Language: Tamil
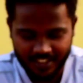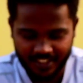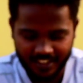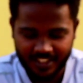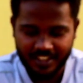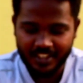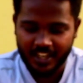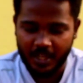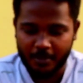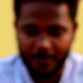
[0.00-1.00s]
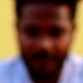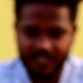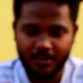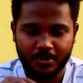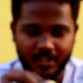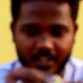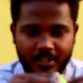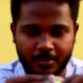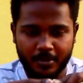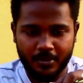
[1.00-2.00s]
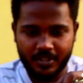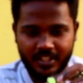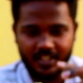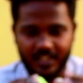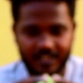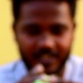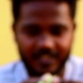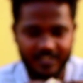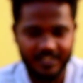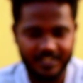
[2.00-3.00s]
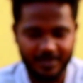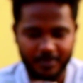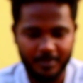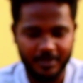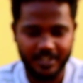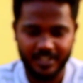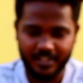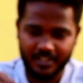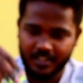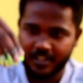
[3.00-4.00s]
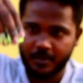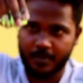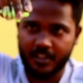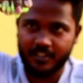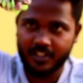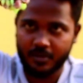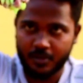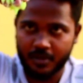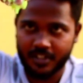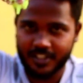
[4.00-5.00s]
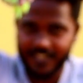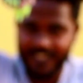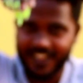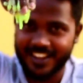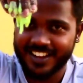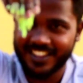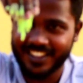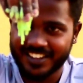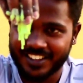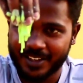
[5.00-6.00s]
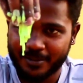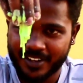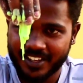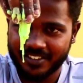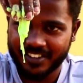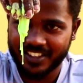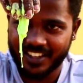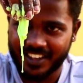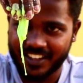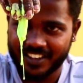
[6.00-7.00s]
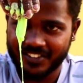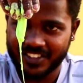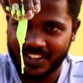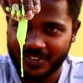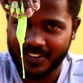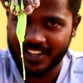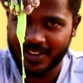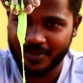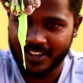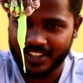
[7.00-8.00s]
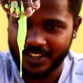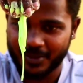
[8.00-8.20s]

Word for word: ஓகே நம்ம ப்ரெஷர் கொடுக்குறது இப்போ உங்களுக்கு தெரியுதா இப்போ இப்படி இருக்குது இப்போ நான் வந்து விட்டுட்டேன்னா இது அப்படியே வந்து அழகாக வந்து லிக்விடாக மாதிரி கீழே